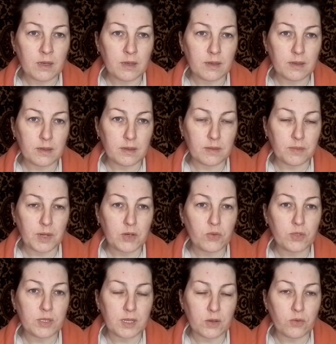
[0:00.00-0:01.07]
Э,
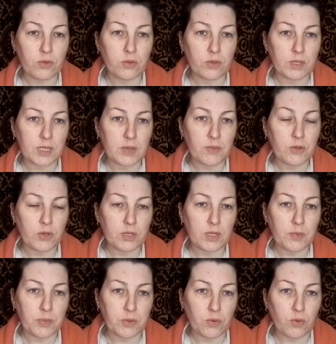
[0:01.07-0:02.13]
мороз на голую землю – это
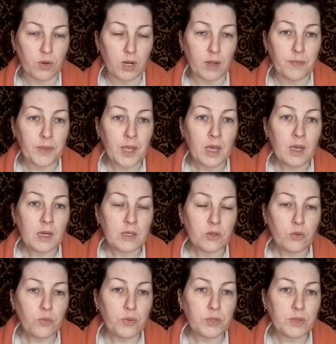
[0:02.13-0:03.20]
плохо.
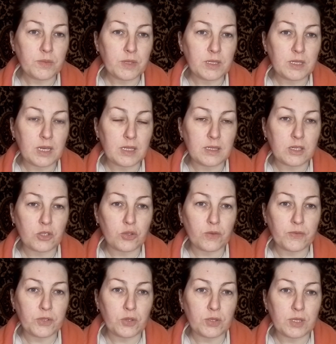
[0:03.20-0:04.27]
Но будем надеяться, что
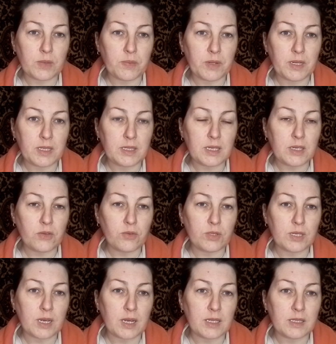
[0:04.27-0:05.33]
все
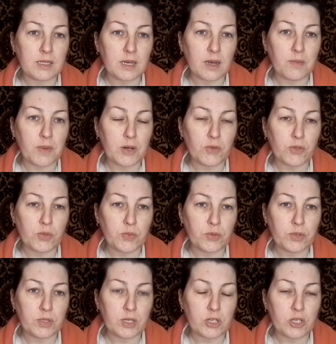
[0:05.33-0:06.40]
стабилизируется, хотя мороз
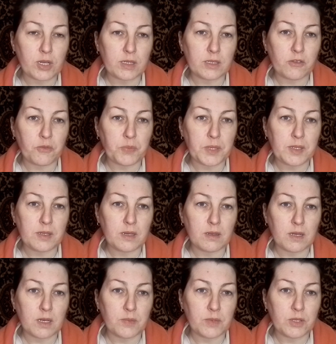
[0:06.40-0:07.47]
будет держаться в
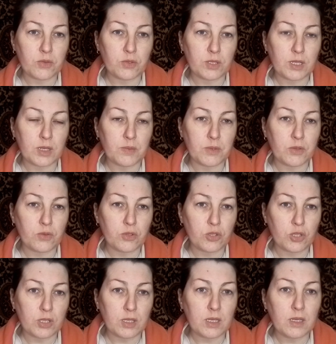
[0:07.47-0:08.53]
пределах минус 3, минус
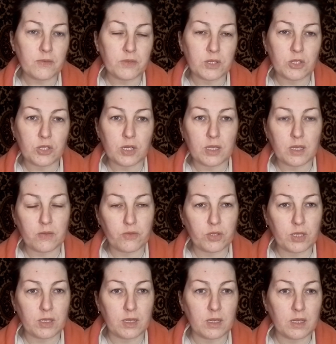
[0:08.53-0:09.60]
4 в течение вот
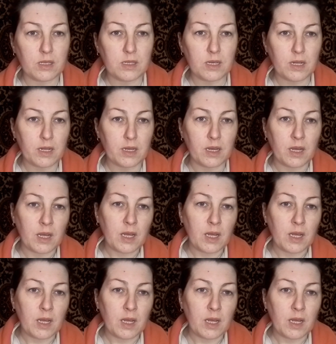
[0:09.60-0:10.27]
этой недели.